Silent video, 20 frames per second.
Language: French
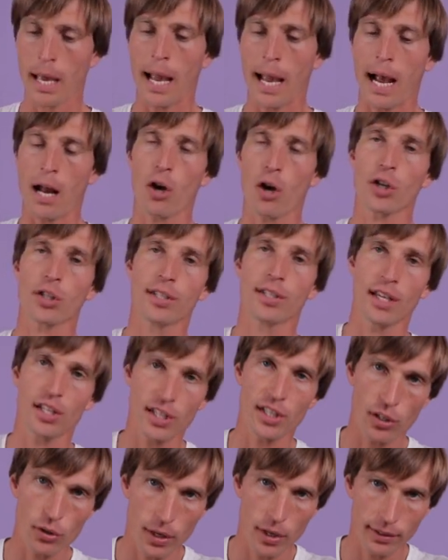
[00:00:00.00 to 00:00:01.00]
Alors c'est un
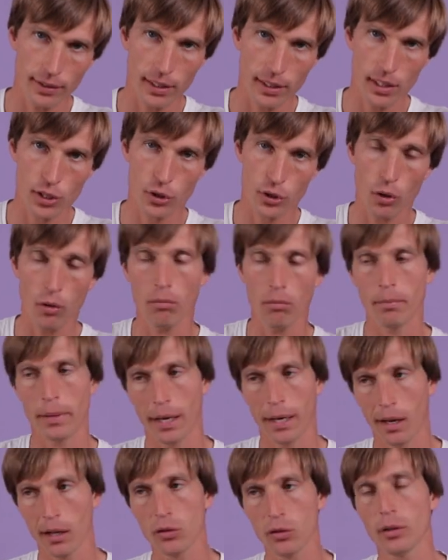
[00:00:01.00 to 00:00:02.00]
chargeur intelligent, mais
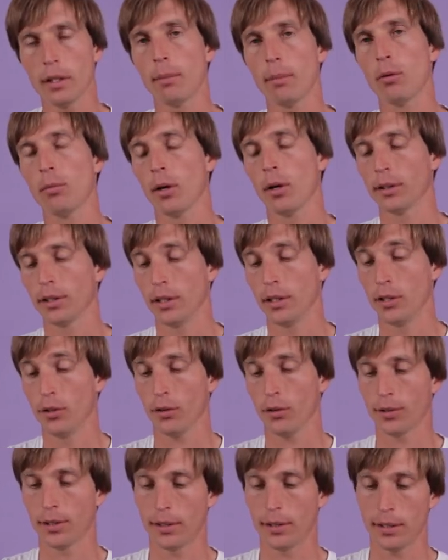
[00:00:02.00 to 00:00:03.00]
raisonnablement intelligent,
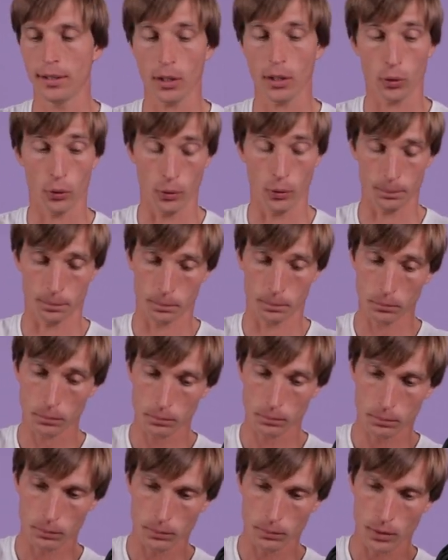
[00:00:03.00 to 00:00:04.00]
c'est-à-dire que
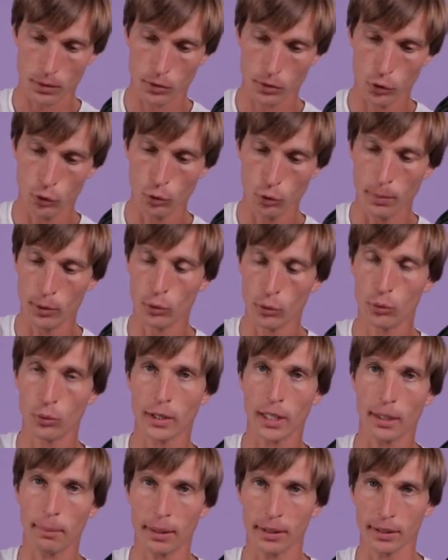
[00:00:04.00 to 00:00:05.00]
si tu mets dessus
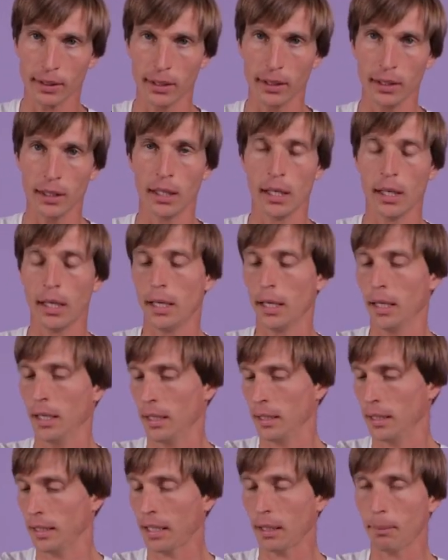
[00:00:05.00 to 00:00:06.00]
4 batteries,
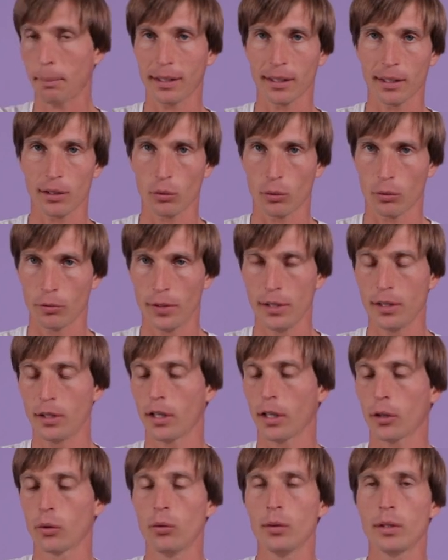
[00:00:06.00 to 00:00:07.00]
et les 4 batteries sont vides, il y en
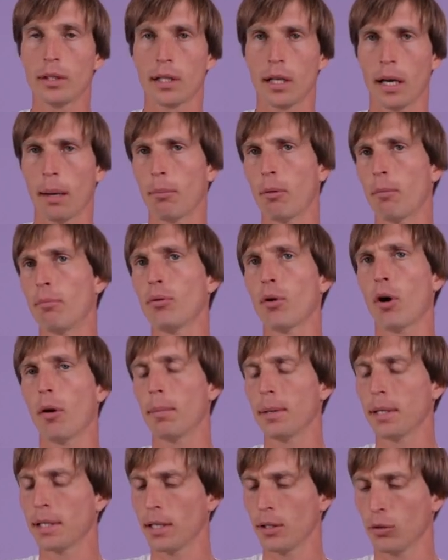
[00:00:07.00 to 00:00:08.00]
a qu'une qui est un peu plus
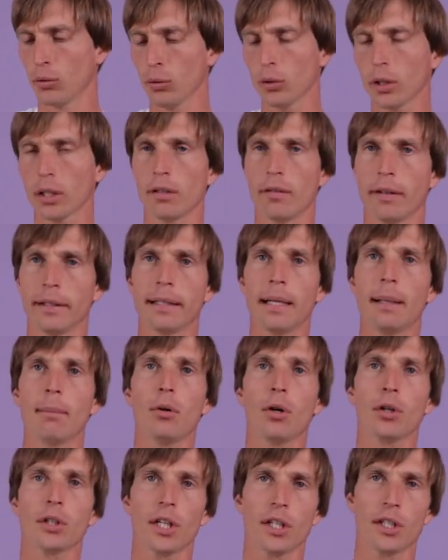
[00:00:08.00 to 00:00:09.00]
remplie que les autres, il va
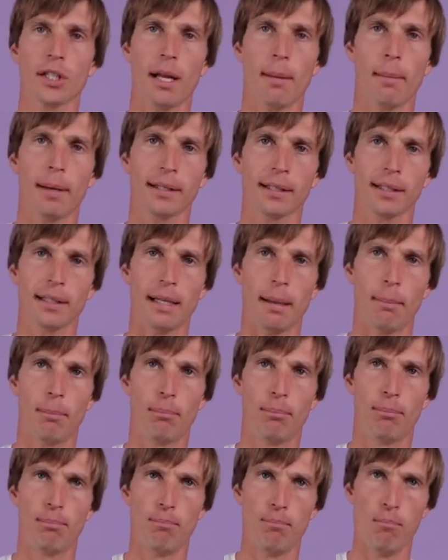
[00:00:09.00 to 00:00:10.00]
d'abord charger la batterie la
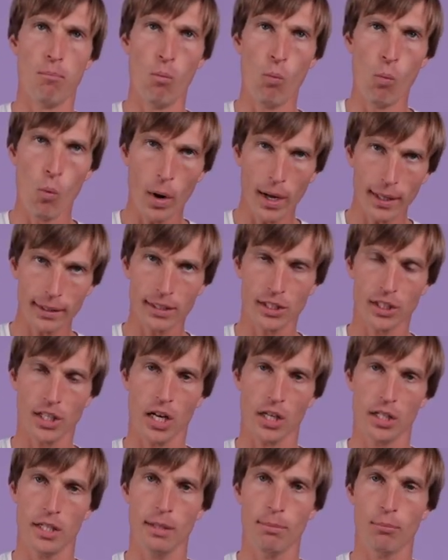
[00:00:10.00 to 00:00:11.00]
moins
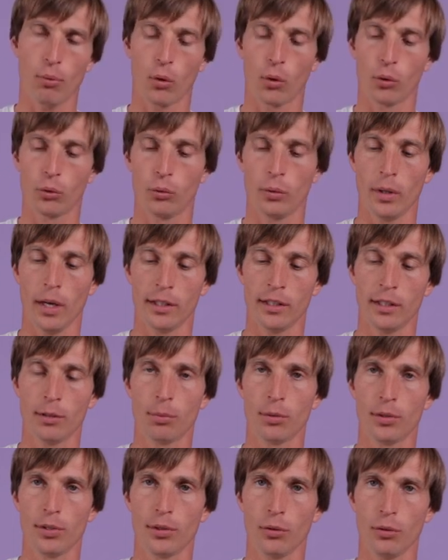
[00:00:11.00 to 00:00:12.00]
déchargée pour que tu aies à
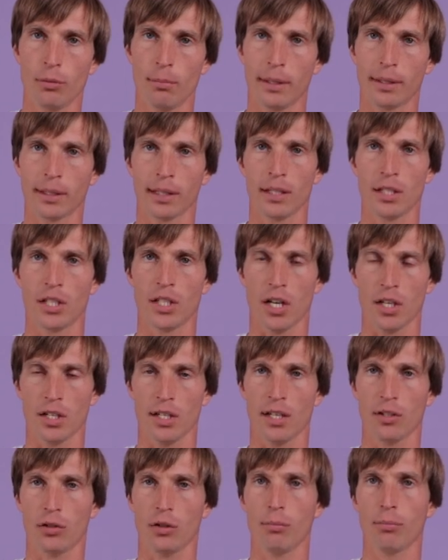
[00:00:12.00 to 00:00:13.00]
disposition une batterie chargée
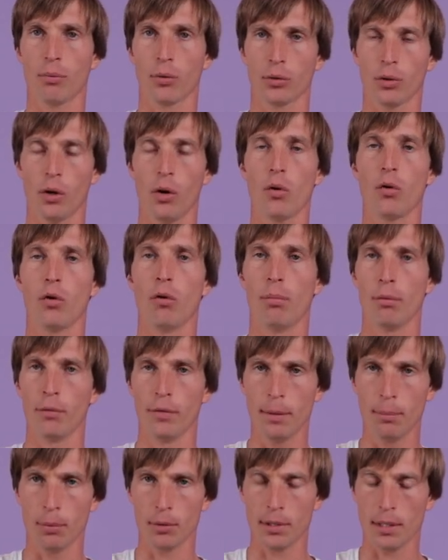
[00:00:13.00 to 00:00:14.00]
à 100% le plus
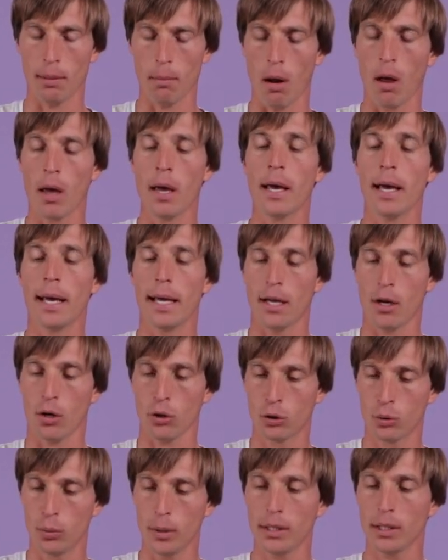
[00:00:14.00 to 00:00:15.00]
vite possible. Et
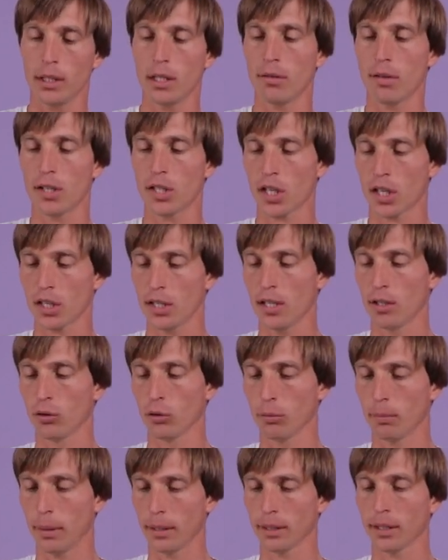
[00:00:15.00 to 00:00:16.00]
ensuite, il va charger les
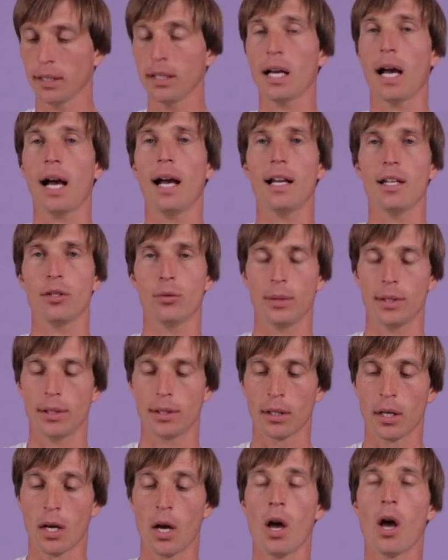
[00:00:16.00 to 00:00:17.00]
autres batteries à la suite.
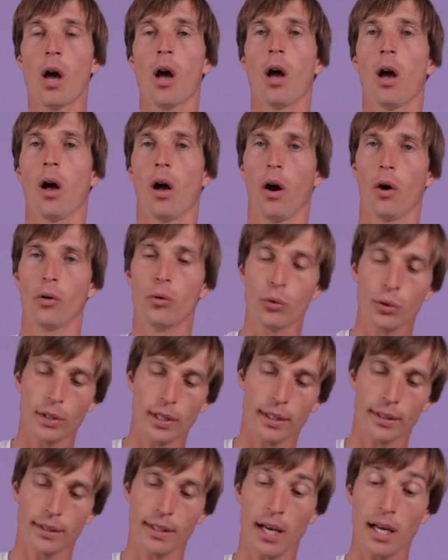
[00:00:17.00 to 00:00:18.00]
En
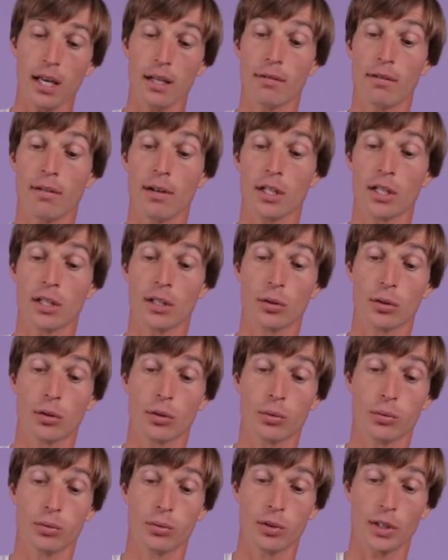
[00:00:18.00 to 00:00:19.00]
aucun cas, il va
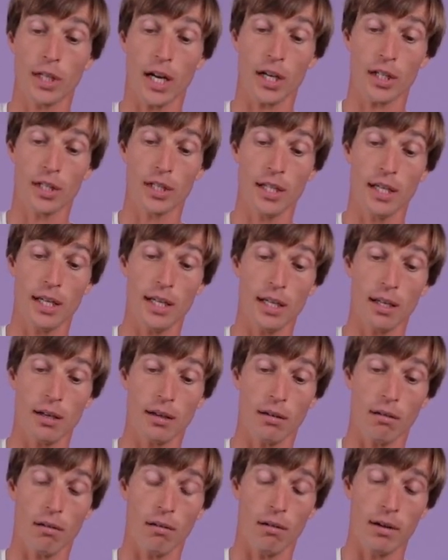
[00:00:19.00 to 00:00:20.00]
charger
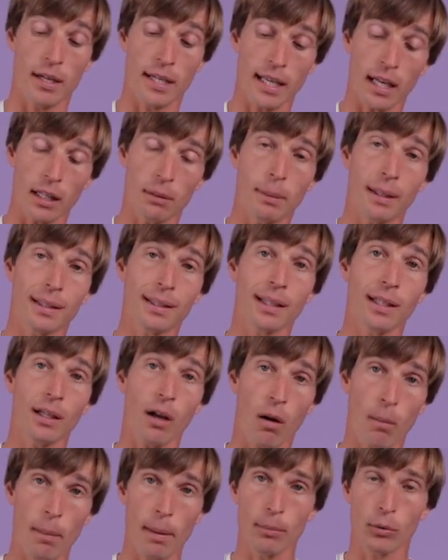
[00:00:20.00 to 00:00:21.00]
euh, les 4 batteries
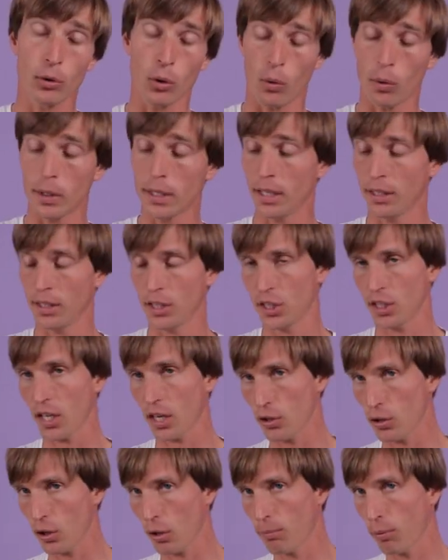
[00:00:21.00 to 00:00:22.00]
en même temps. Il y a des
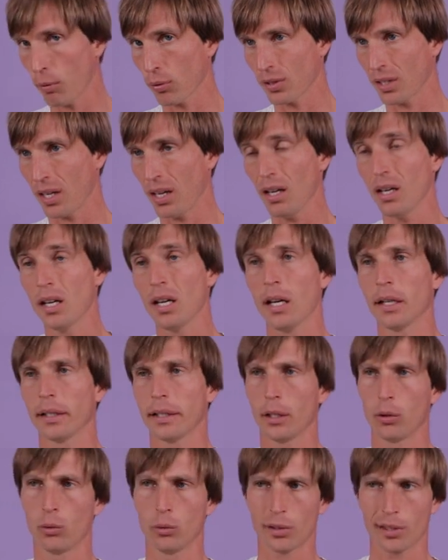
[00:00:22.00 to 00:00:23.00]
chargeurs pour ça
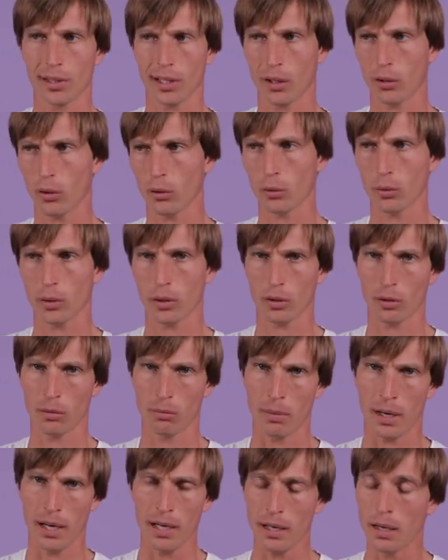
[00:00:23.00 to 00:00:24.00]
qui coûtent 50-60
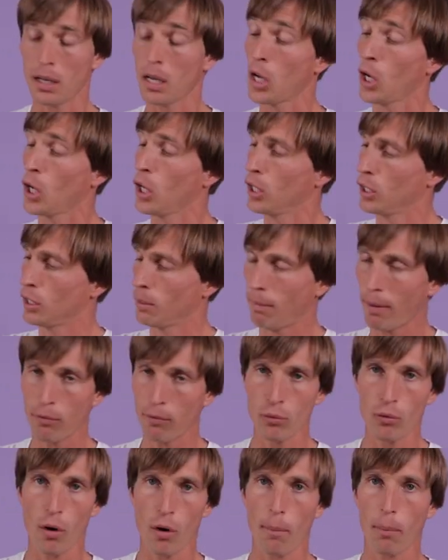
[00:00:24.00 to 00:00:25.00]
balles. J'ai pas
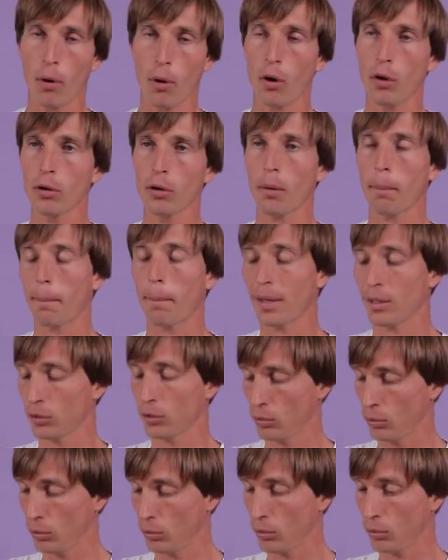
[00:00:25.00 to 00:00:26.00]
voulu en prendre parce
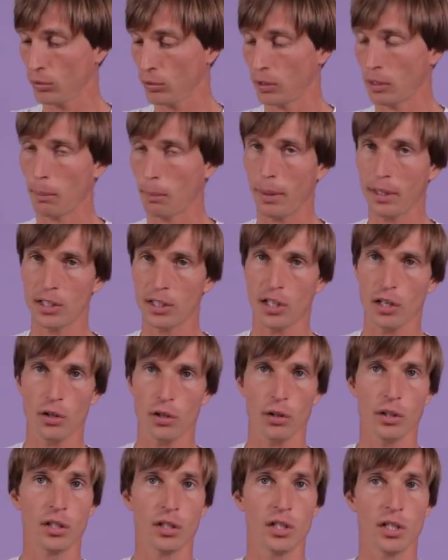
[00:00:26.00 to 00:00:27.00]
que c'était pas des
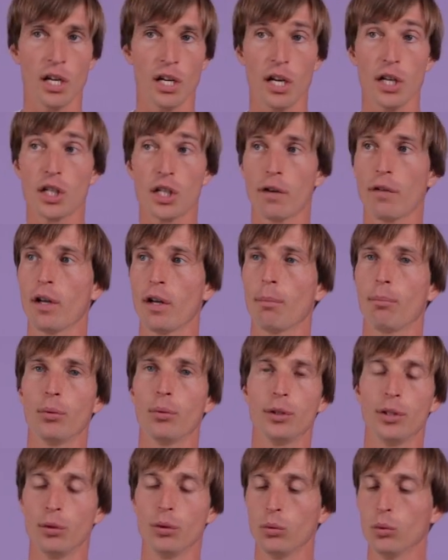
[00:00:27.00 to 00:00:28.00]
chargeurs DJI, j'avais un
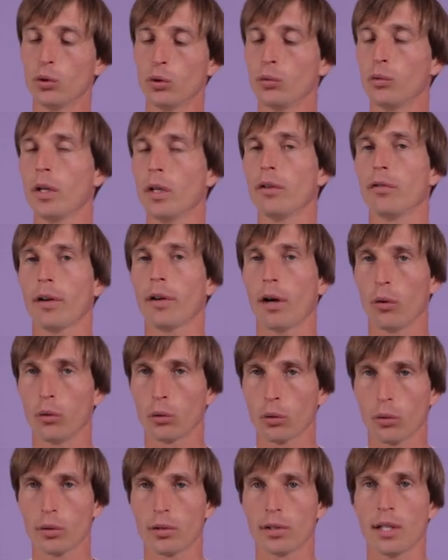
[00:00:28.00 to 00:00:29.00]
petit doute, je voulais faire le
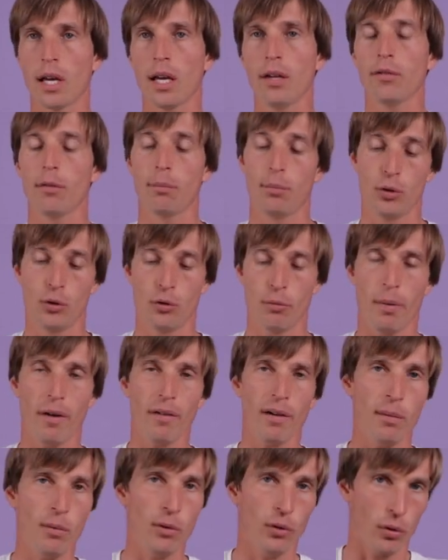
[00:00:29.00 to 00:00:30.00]
truc safe, puis je suis pas
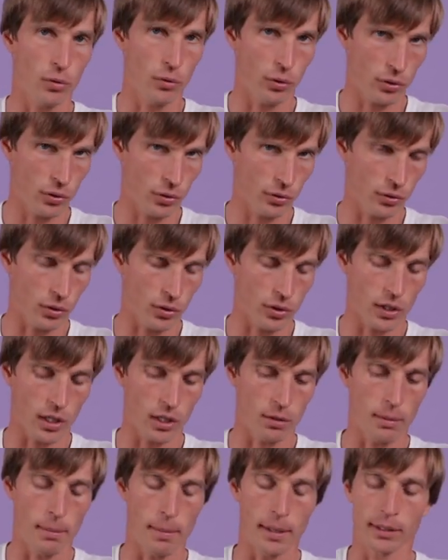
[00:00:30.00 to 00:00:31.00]
vraiment dans l'urgence quand je charge
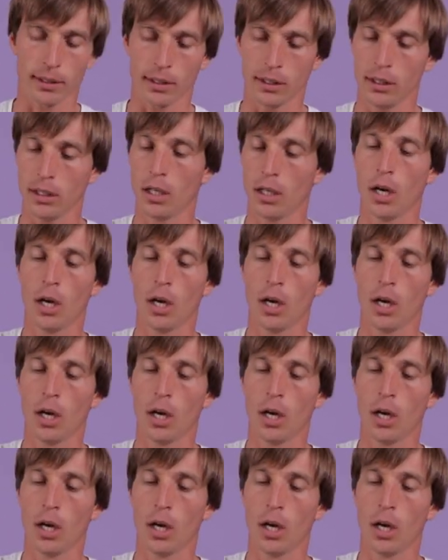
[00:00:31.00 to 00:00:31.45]
mes batteries.